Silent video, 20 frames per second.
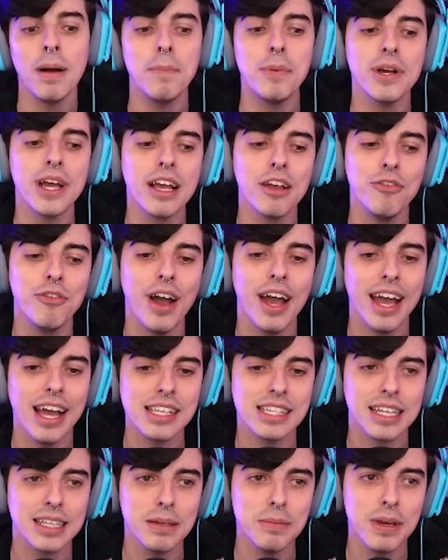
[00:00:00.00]
por que que. É,
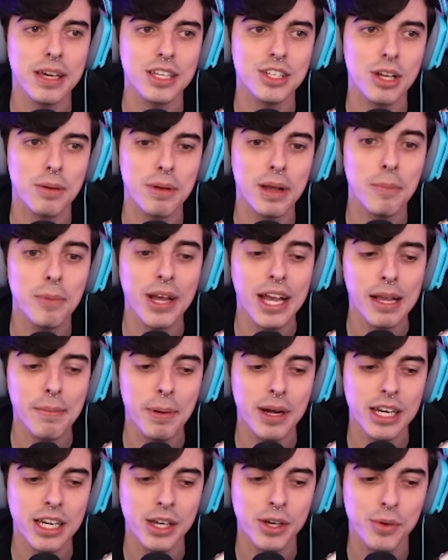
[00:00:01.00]
exatamente, amigo. Por que que
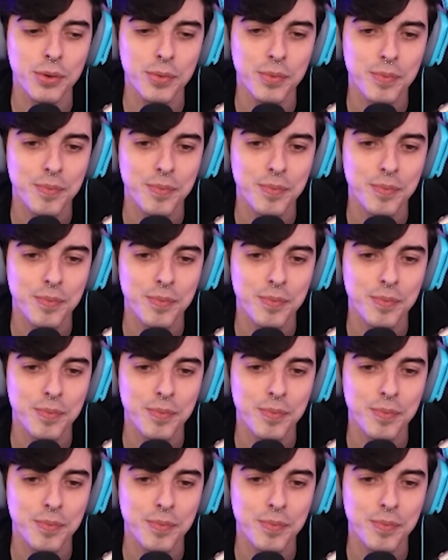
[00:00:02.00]
baniu? Será que